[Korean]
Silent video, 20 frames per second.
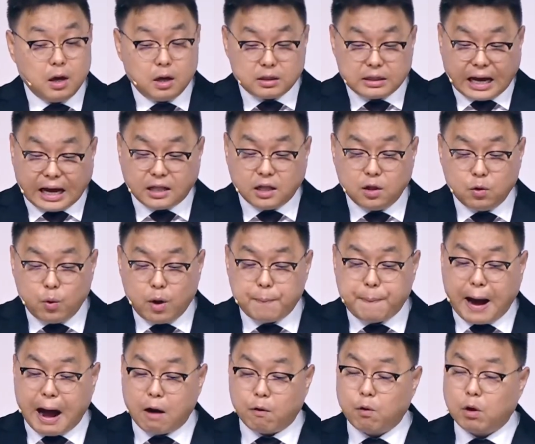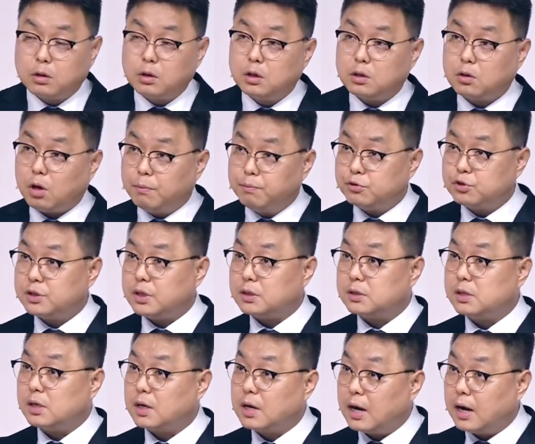나는 왜 방언을
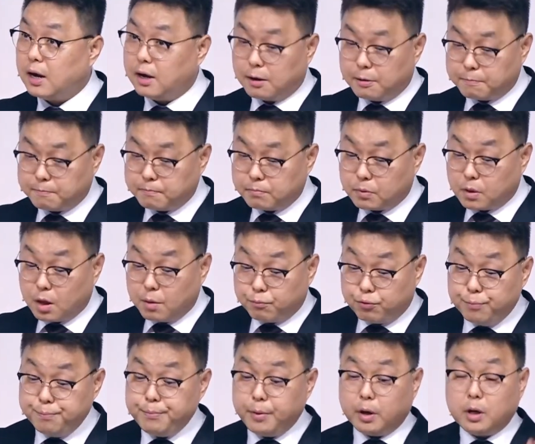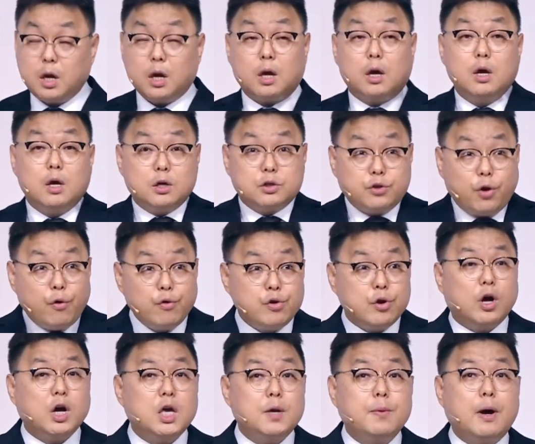터부시했을까? 분명히
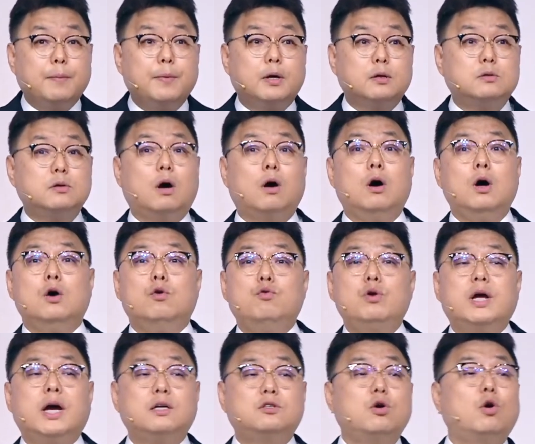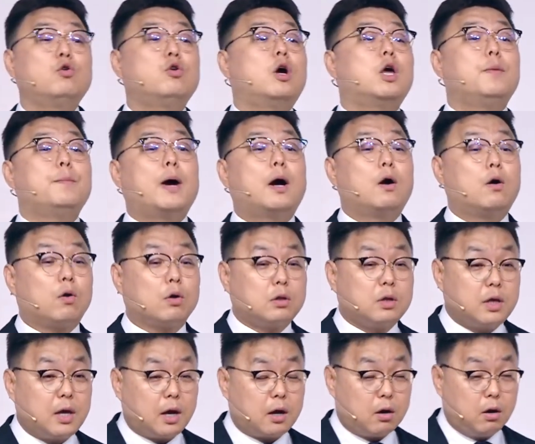성령 임하면서 우리가 성령 임한 걸
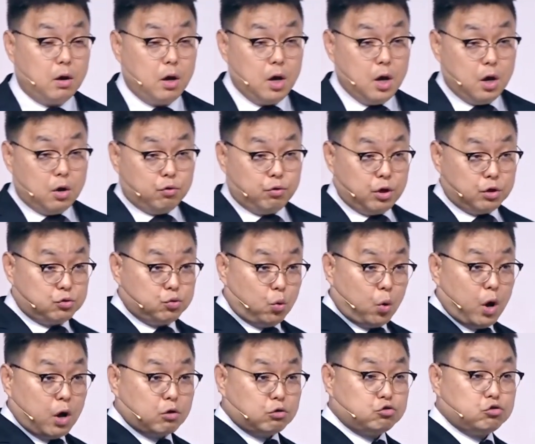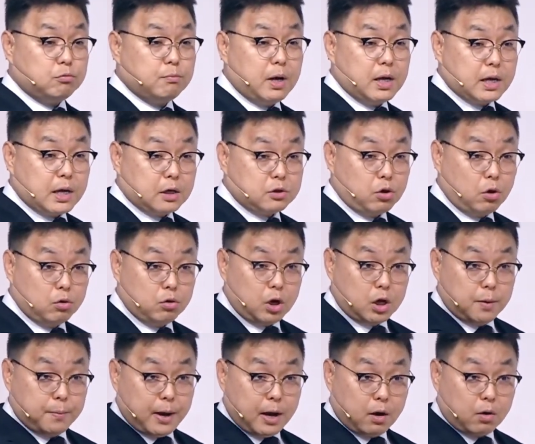어떻게 알아? 우리 수호하고 충만이가 성령
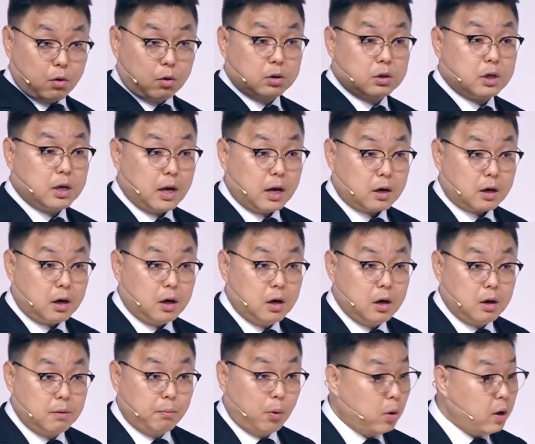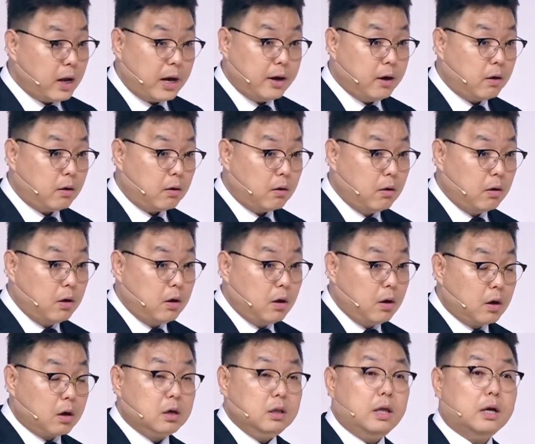임한 걸 어떻게 알아? 몰라요.
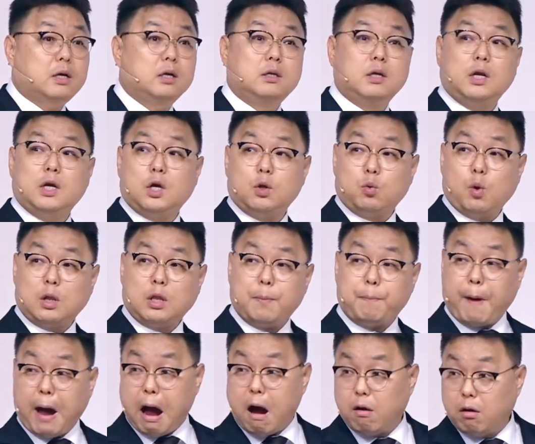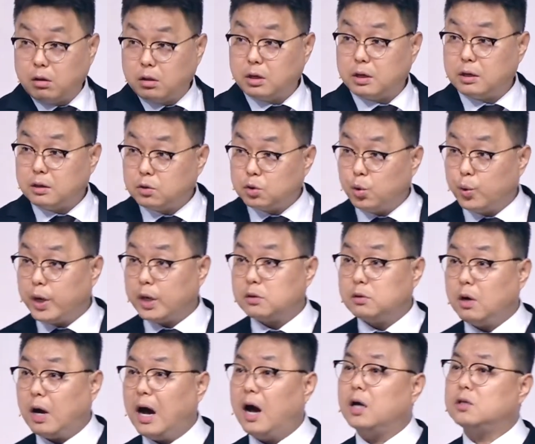근데 그들이 기도할 때 방언을
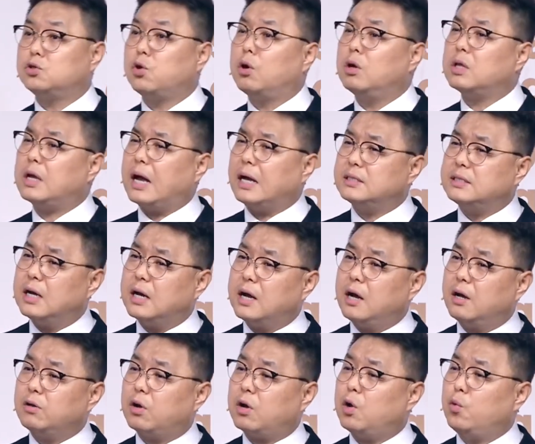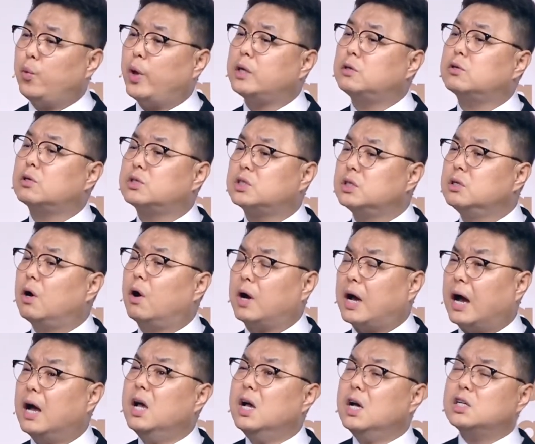통해서 아 저건 가장 강력한 외적 증거,
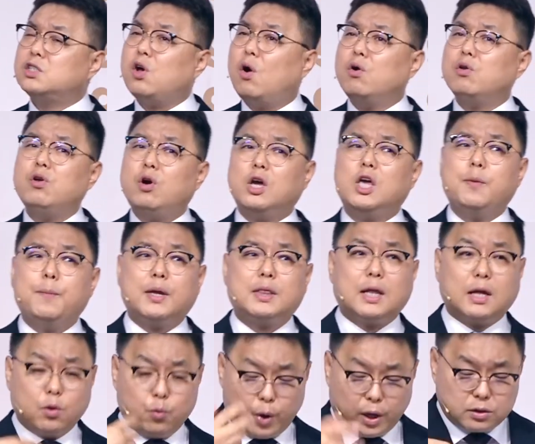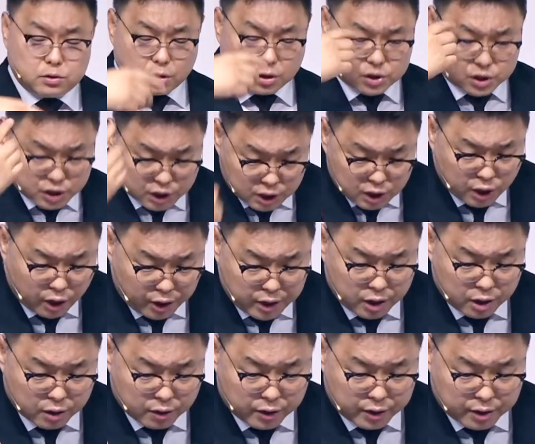그러니까 성령 임했다는 외적
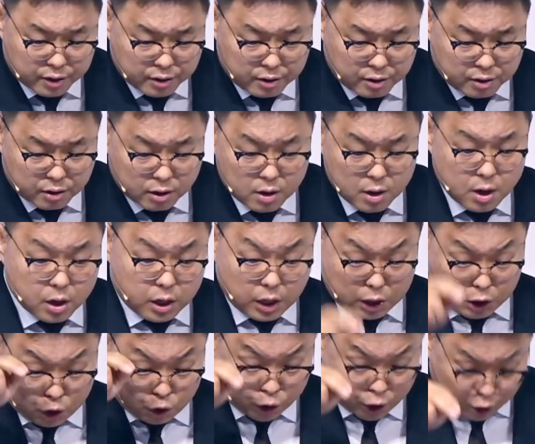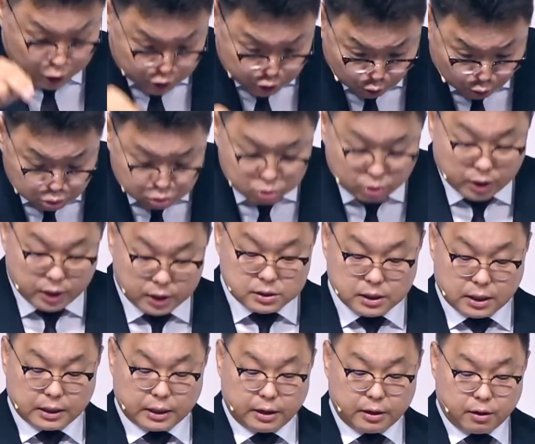증거인 거예요. 그게 이렇게 기록되어
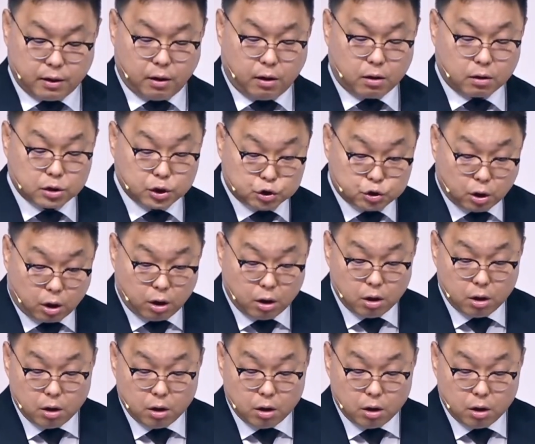있잖아요. 그렇죠?